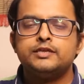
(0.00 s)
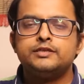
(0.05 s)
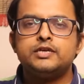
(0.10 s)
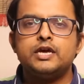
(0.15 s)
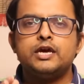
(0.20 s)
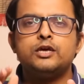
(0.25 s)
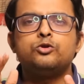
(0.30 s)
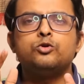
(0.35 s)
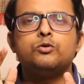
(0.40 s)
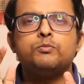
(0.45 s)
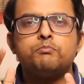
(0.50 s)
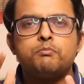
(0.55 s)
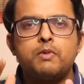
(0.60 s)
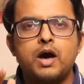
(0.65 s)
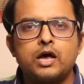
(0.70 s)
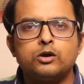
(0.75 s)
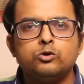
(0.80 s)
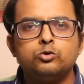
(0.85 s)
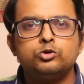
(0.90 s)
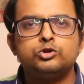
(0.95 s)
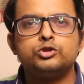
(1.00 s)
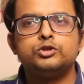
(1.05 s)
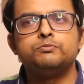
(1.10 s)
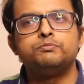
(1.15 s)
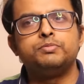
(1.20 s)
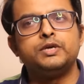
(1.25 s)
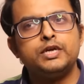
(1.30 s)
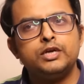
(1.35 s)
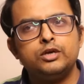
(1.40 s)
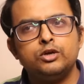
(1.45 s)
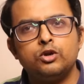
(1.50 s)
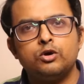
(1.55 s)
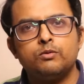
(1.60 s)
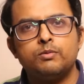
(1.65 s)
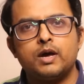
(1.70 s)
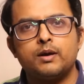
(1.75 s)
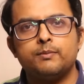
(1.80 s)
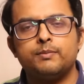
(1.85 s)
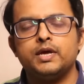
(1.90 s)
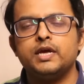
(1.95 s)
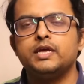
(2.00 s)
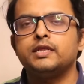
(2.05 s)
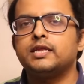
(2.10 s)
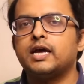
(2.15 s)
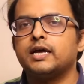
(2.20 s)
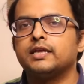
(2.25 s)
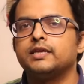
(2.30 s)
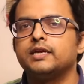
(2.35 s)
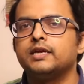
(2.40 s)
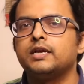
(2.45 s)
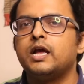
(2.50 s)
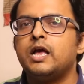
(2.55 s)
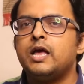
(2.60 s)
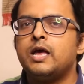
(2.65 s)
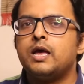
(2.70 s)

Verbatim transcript: যেহেতু মানুষ ভিন্নভাবে তাদের